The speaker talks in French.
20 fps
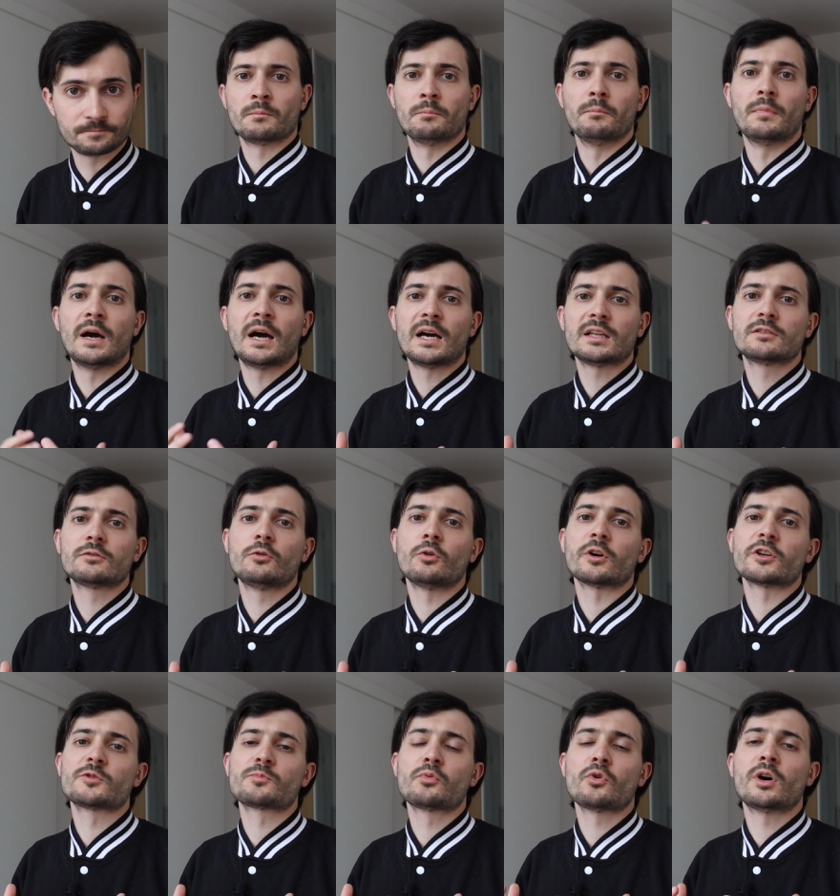Maat
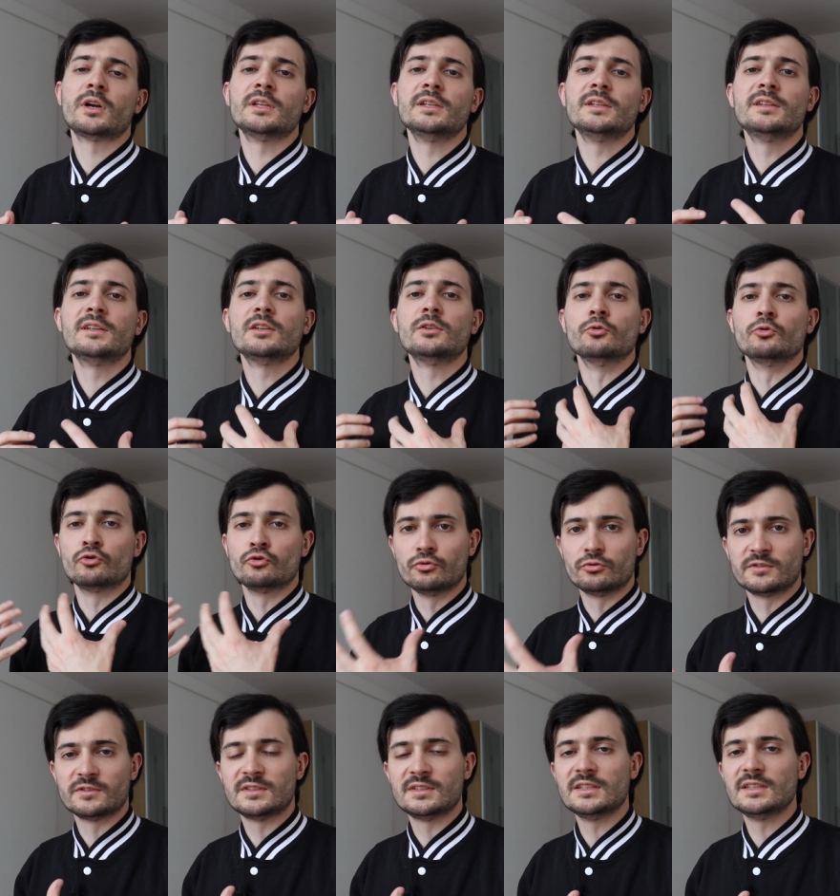correspond à l'idée de
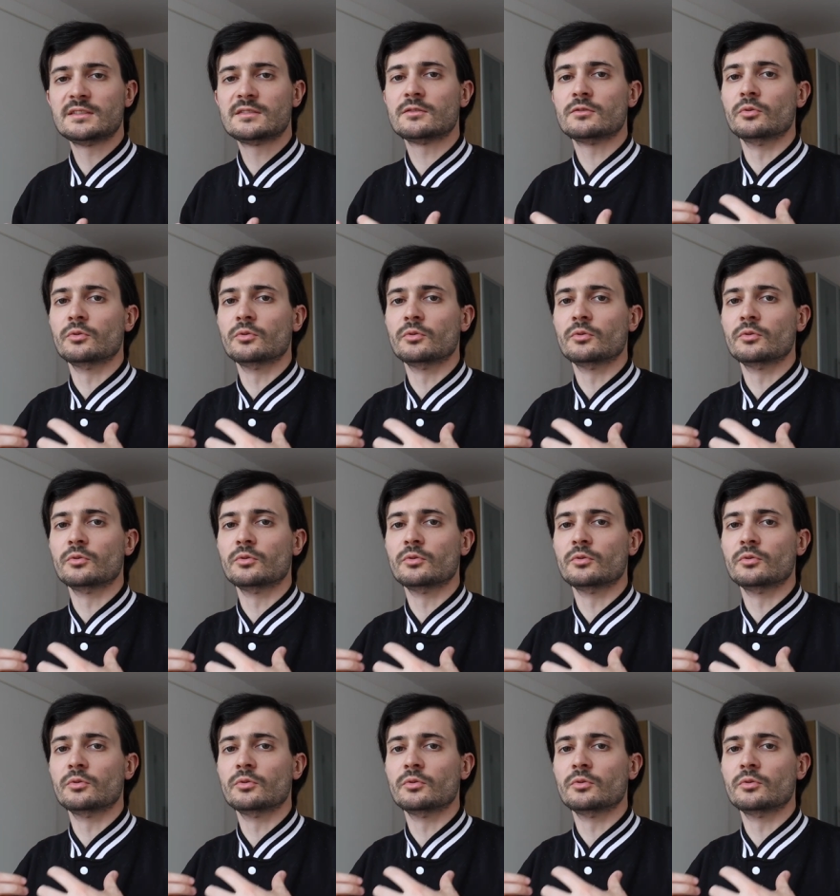justice,